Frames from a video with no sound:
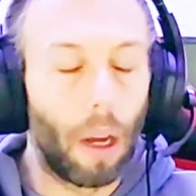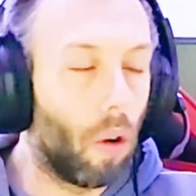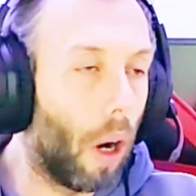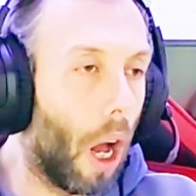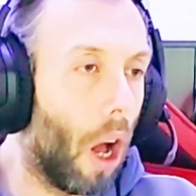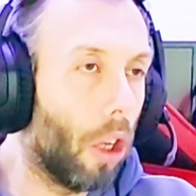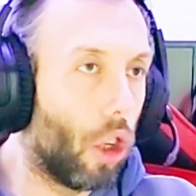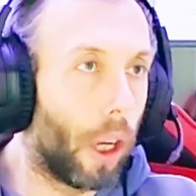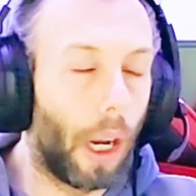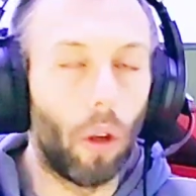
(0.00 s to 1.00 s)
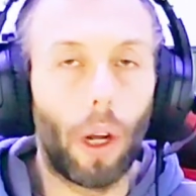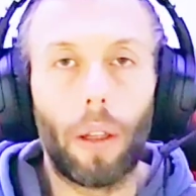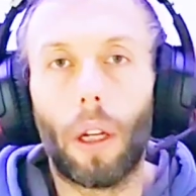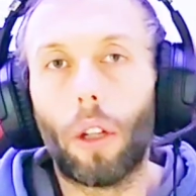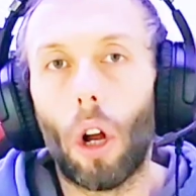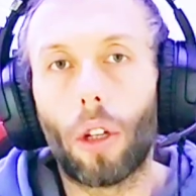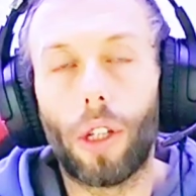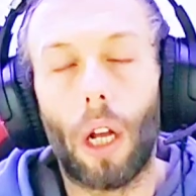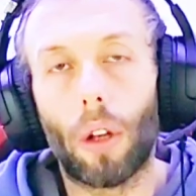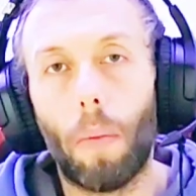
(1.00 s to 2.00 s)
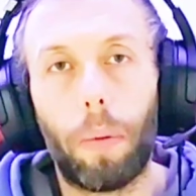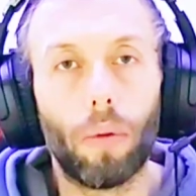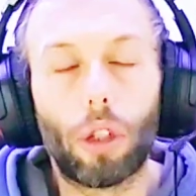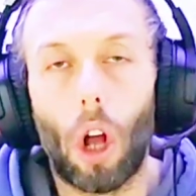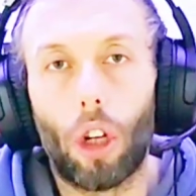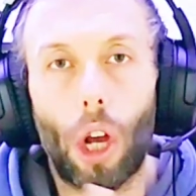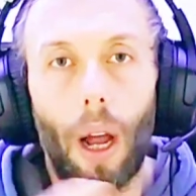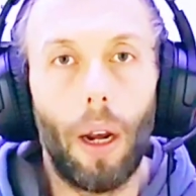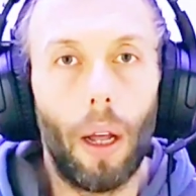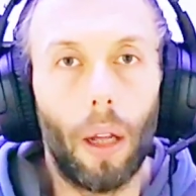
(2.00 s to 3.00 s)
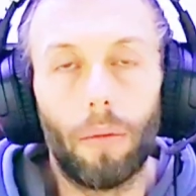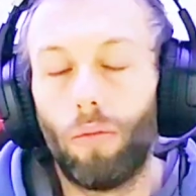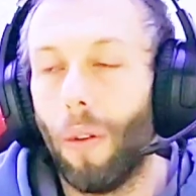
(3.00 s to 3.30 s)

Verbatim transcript: Ancora oggi credo che TikTok sia troppo un social eh,